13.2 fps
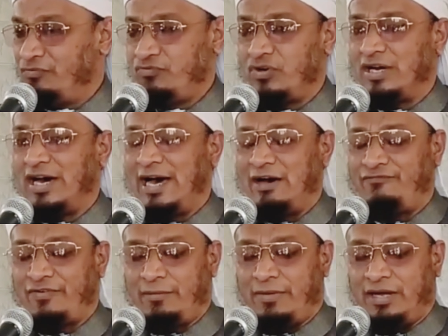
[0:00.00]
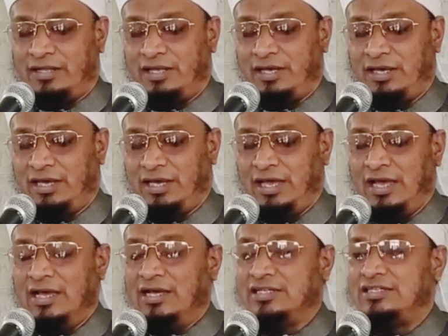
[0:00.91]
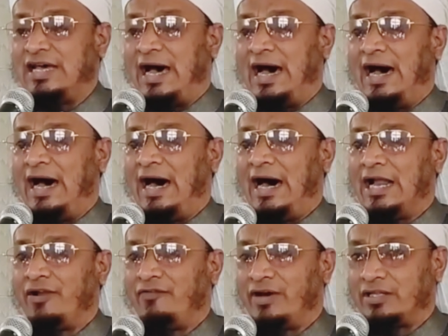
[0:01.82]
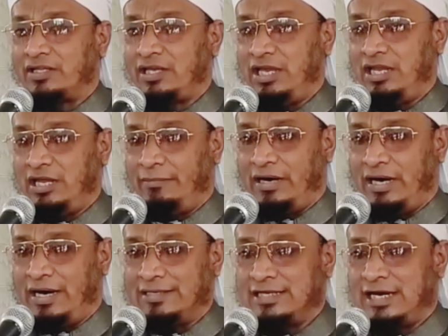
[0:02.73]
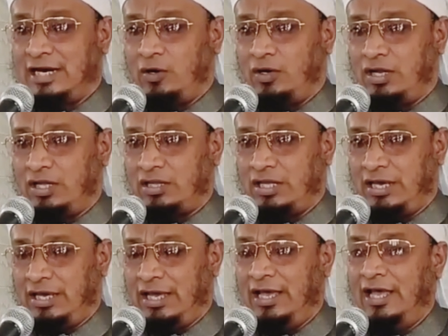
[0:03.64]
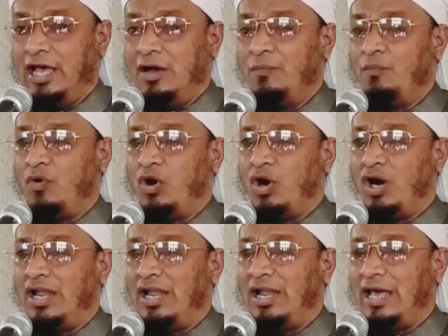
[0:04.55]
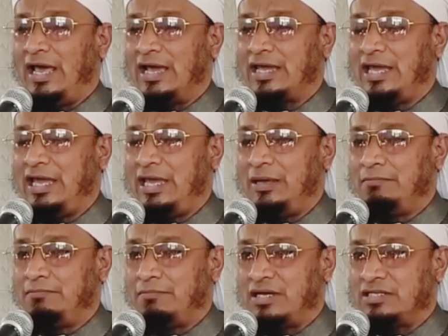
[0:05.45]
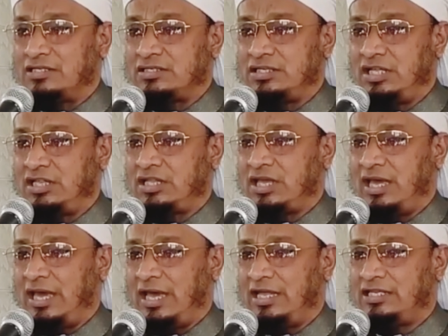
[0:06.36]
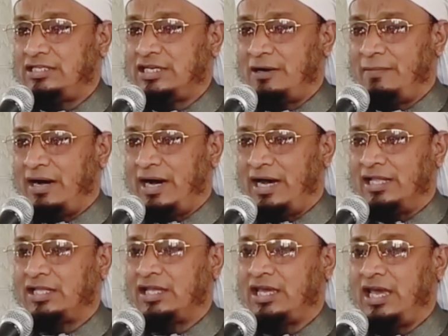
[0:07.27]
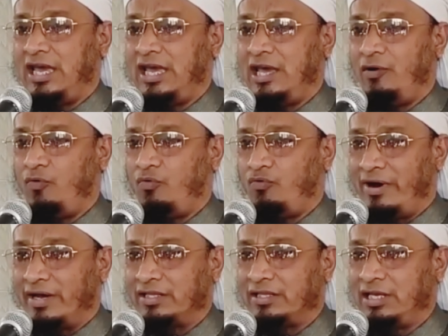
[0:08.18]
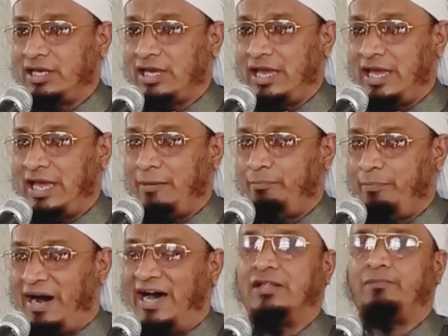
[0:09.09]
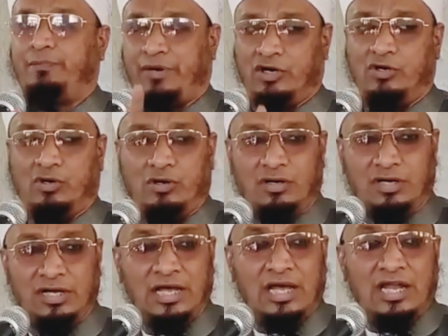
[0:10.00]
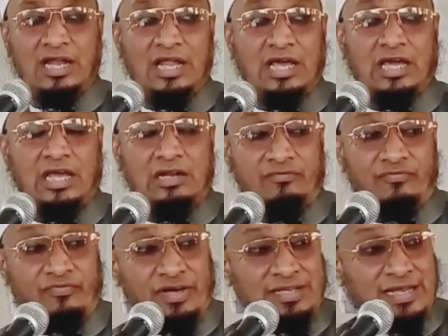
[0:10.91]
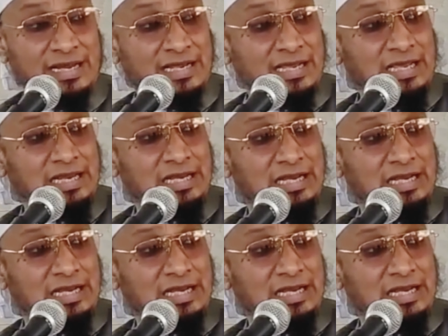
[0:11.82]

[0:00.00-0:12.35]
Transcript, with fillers: फुकाहा फरमाते हैं चार वक्त की नमाज औरतें मोहल्ले की मस्जिद के जमात के वक्त के बाद पढ़ो लेकिन फजर की